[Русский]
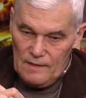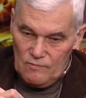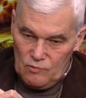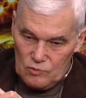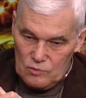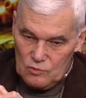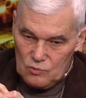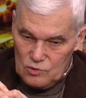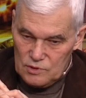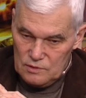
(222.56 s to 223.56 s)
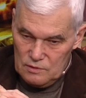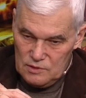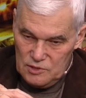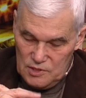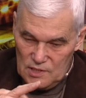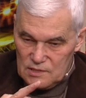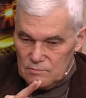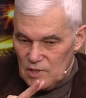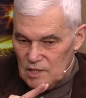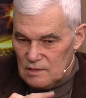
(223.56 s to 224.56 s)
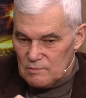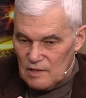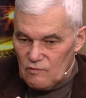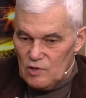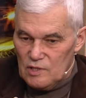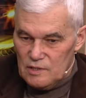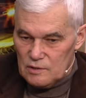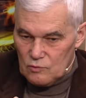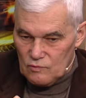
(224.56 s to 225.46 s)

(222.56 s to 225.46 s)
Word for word: Вот. То есть сейчас мы хотим того или нет,